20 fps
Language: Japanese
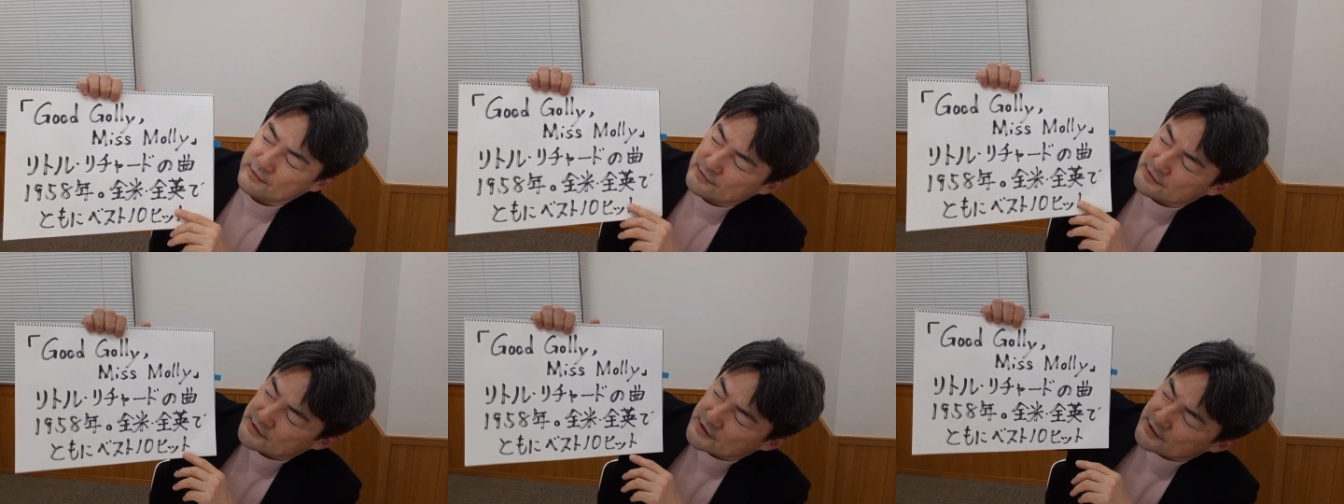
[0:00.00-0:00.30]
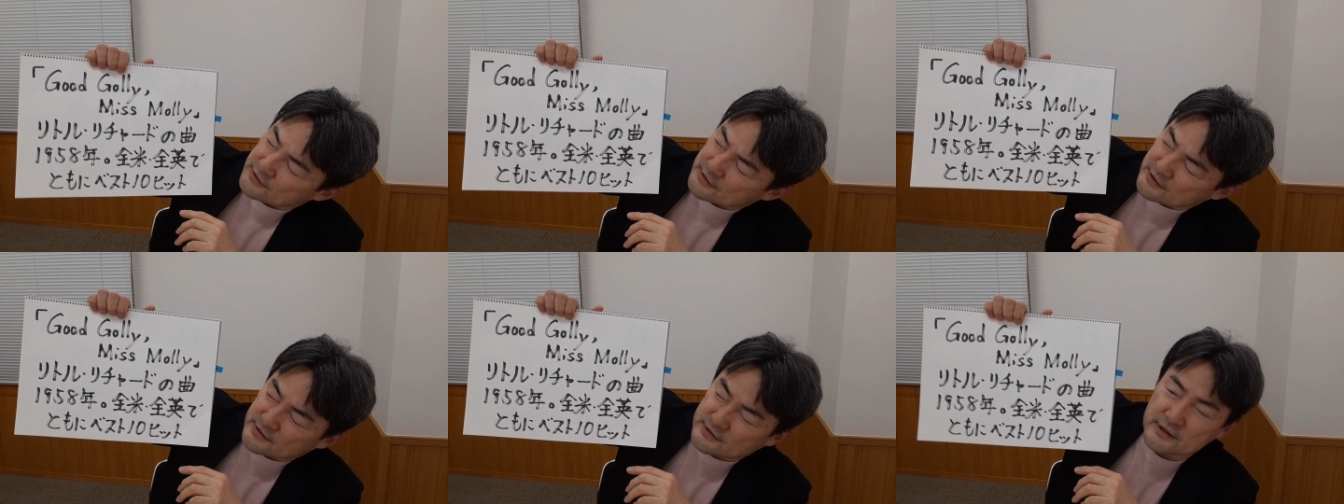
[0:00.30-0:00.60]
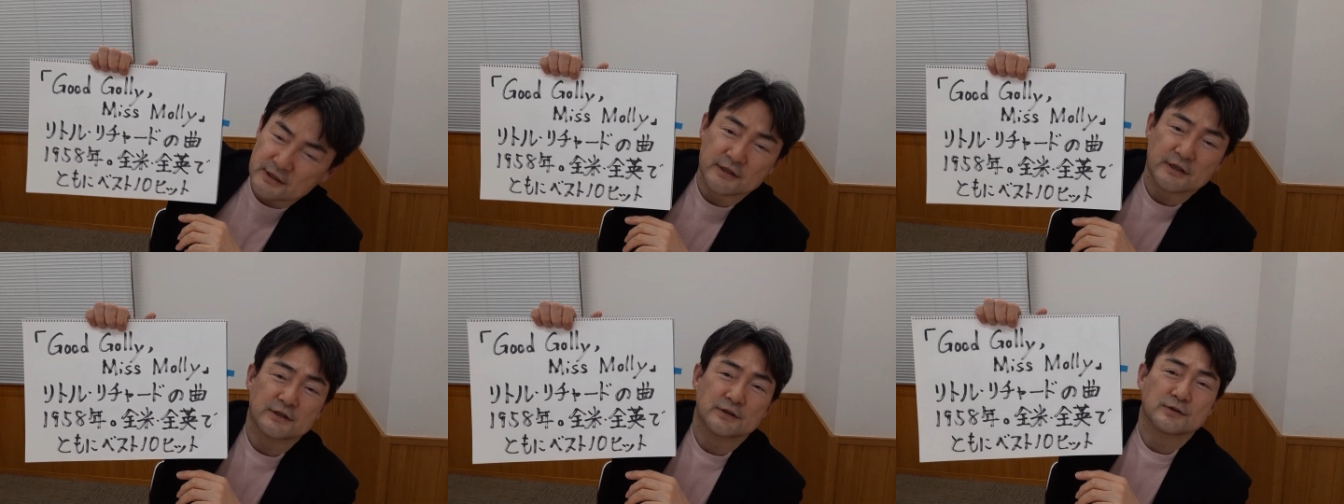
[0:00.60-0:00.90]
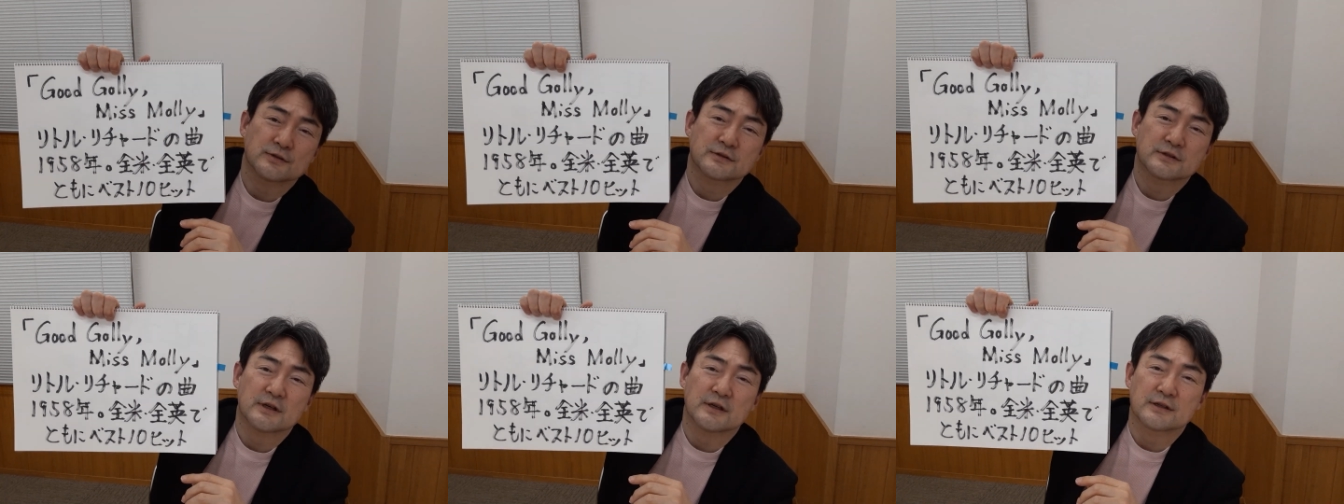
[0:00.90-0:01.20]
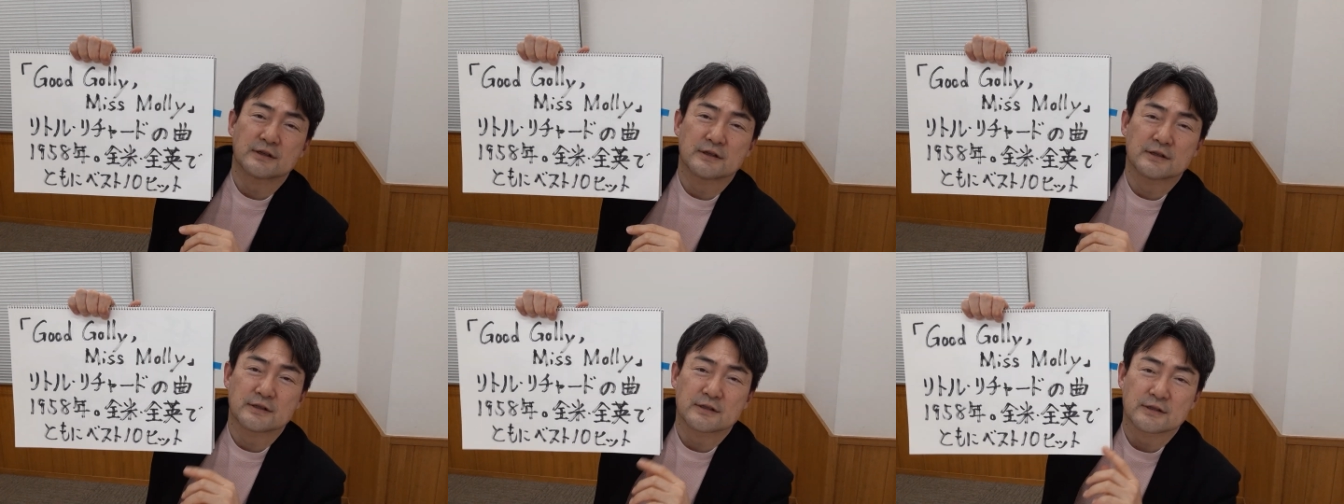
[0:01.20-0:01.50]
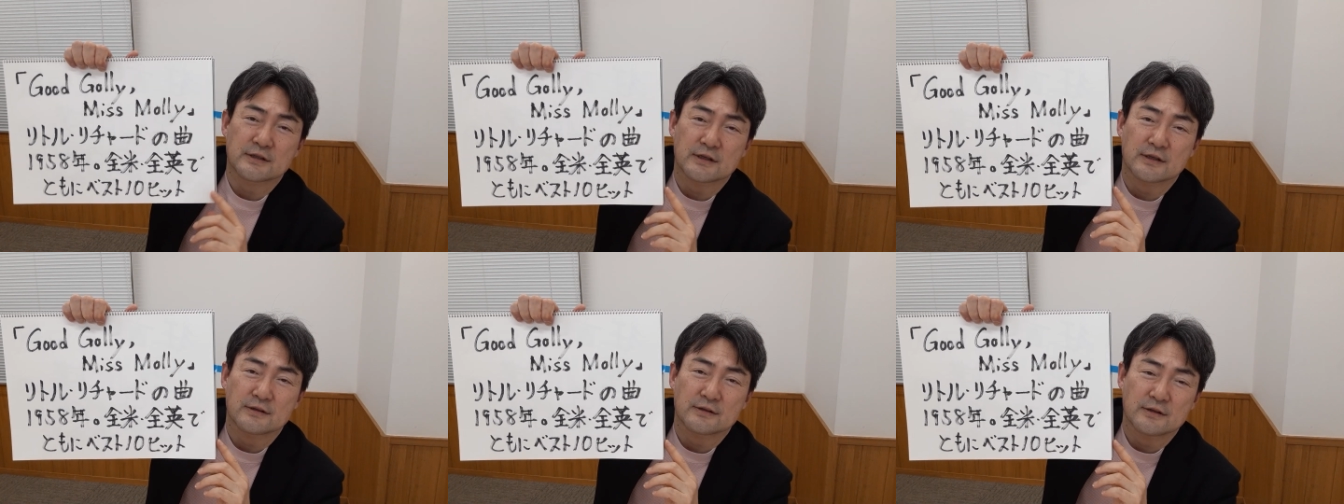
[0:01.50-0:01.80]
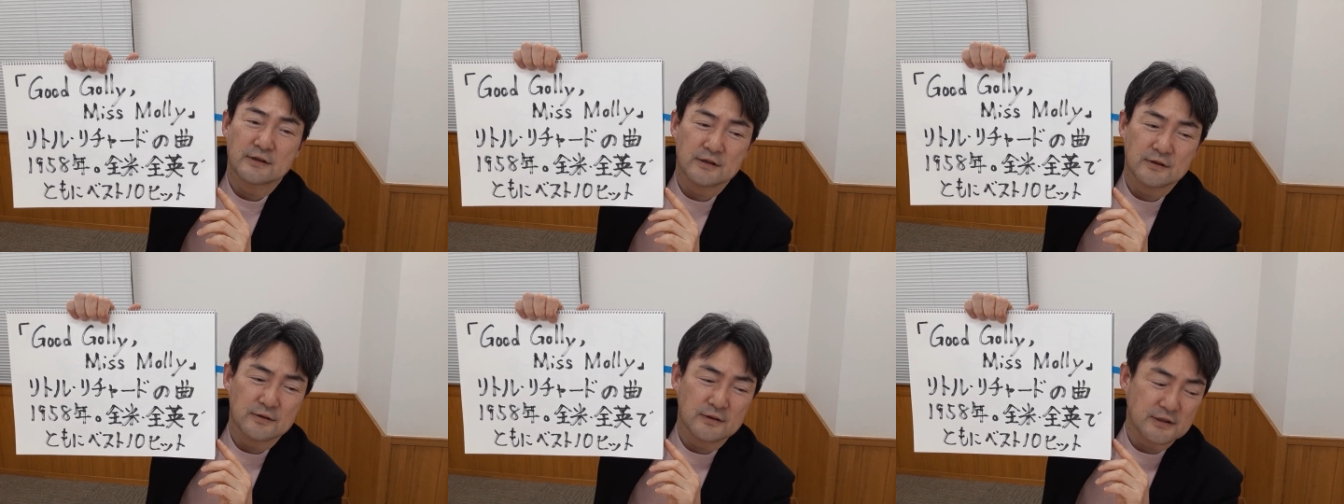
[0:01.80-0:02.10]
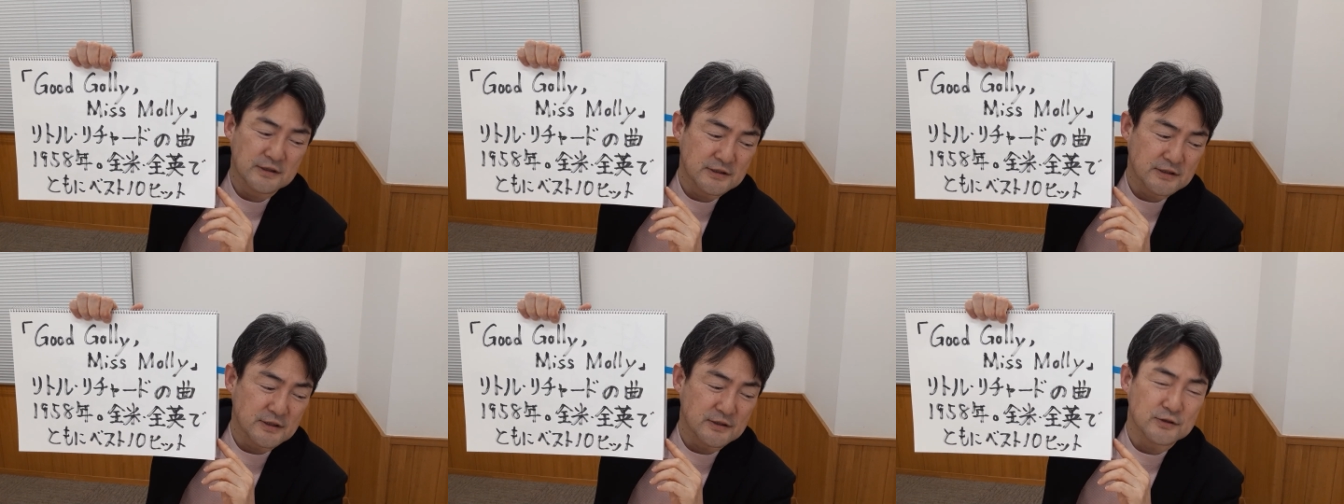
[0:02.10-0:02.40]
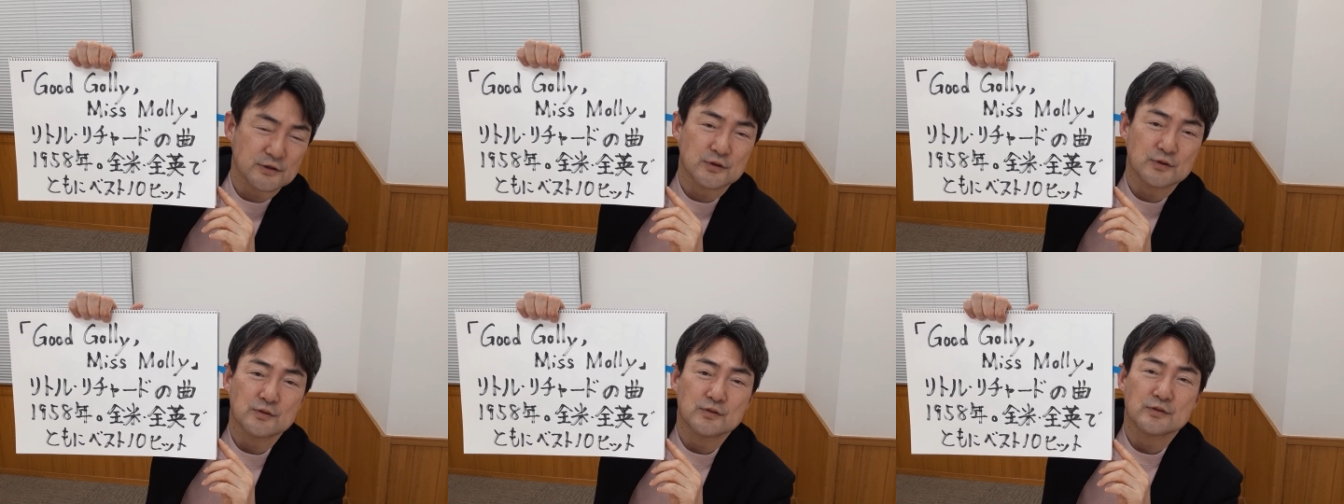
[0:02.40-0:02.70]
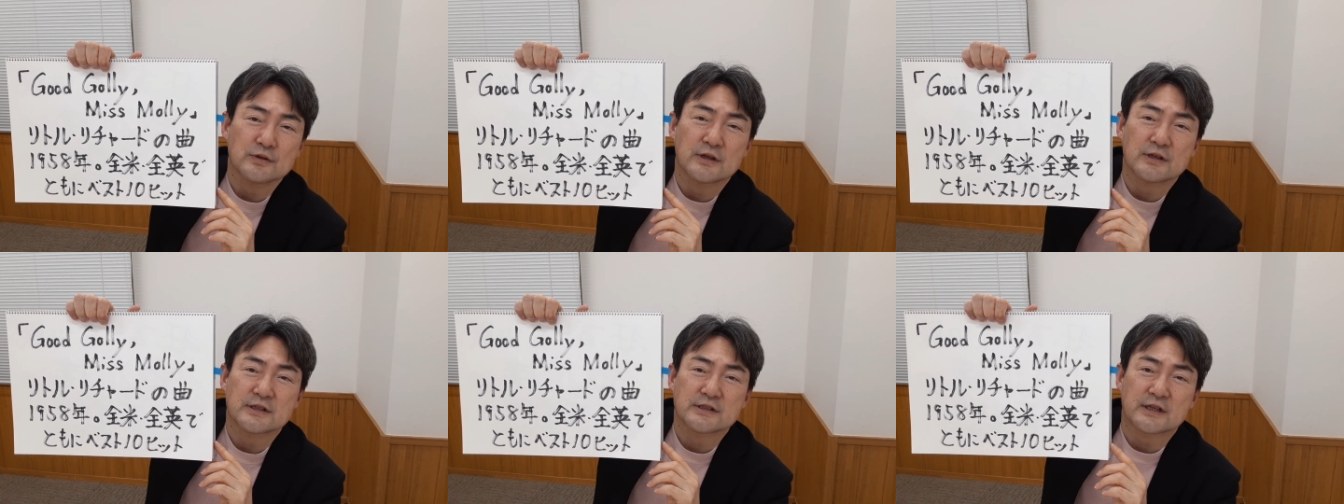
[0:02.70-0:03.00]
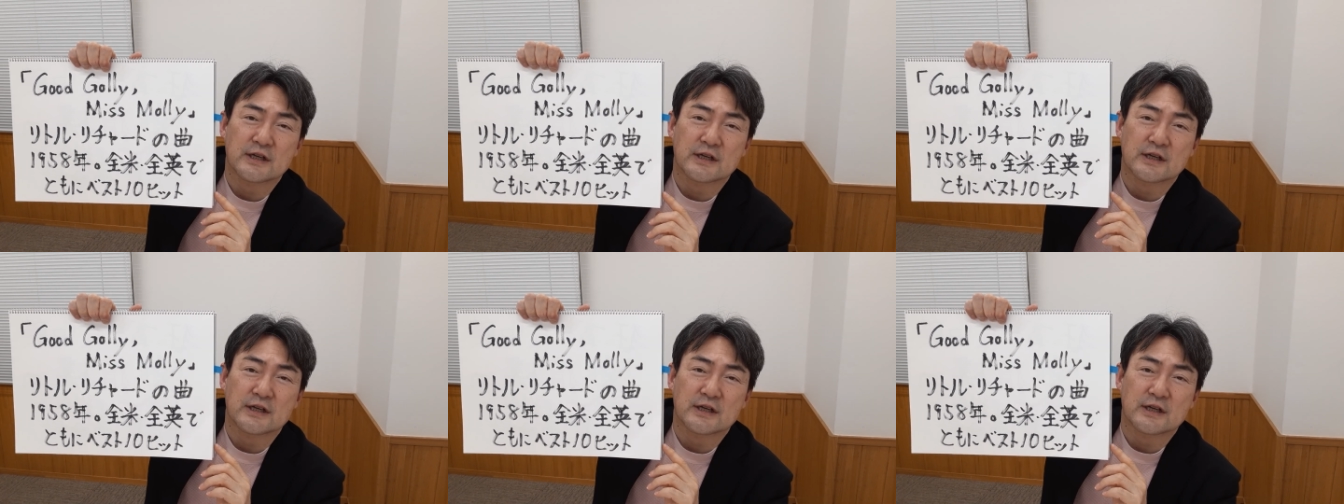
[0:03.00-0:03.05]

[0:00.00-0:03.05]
1973年ですから秀樹さん17